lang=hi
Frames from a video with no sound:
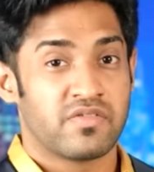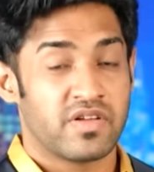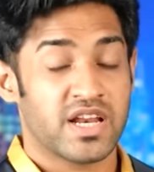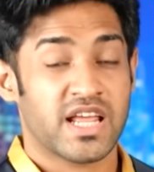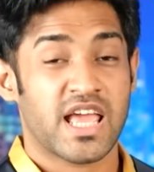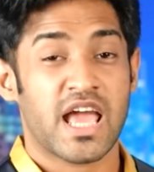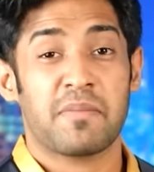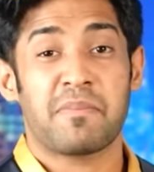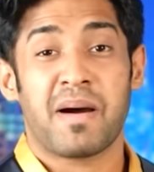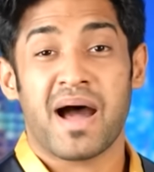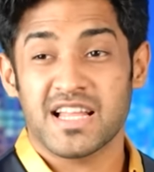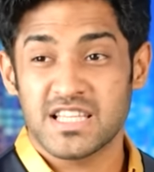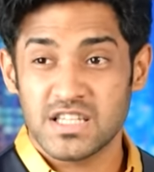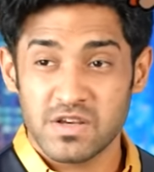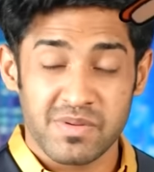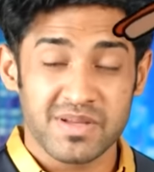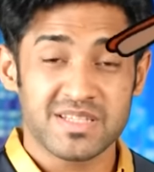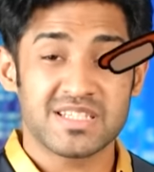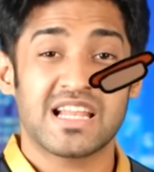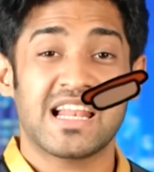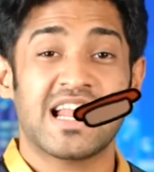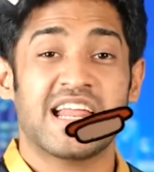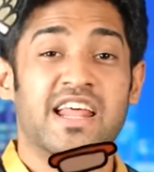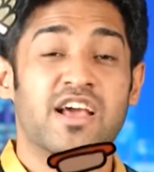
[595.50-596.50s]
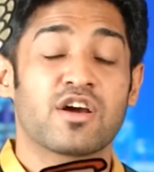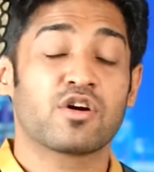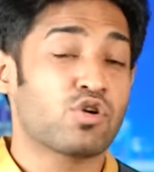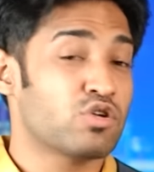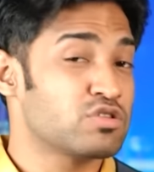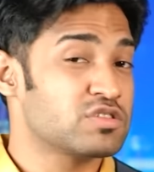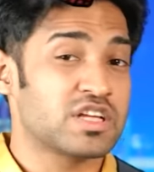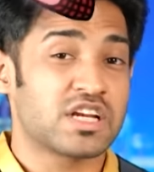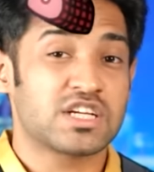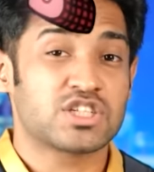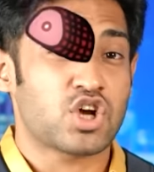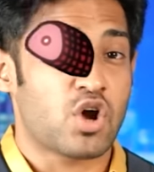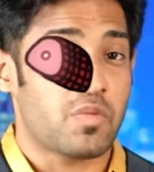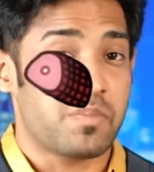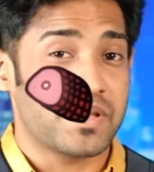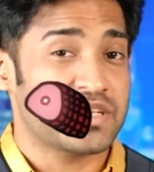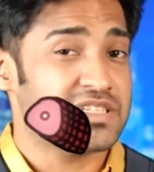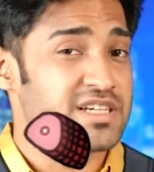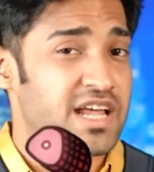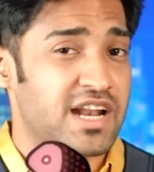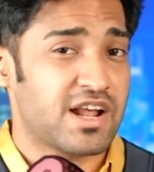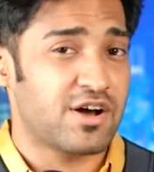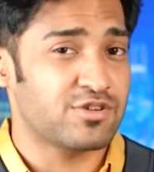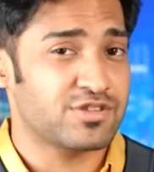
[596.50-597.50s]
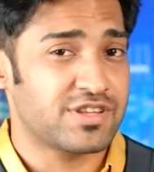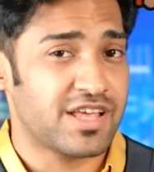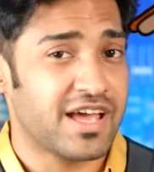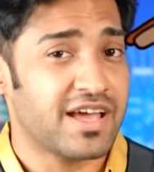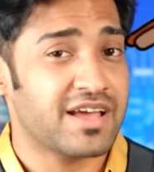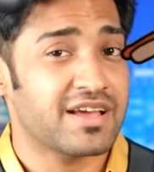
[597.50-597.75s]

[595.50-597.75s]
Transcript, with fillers: फिर क्या भाजी बीजी लेने ग्रोसरी शॉपिंग जाना होता